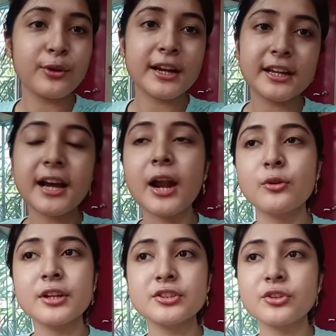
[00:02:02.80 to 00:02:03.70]
কোনো একটা
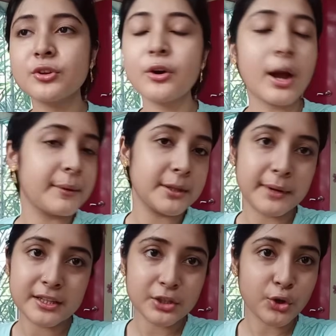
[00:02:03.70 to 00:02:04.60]
কারণের জন্য আমাদের
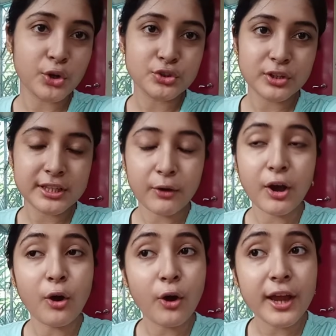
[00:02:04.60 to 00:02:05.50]
বাড়িতে তো অঞ্জলি
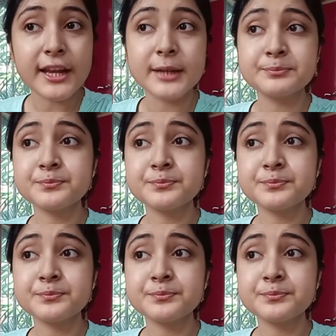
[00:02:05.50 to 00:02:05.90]
দেওয়া হয় না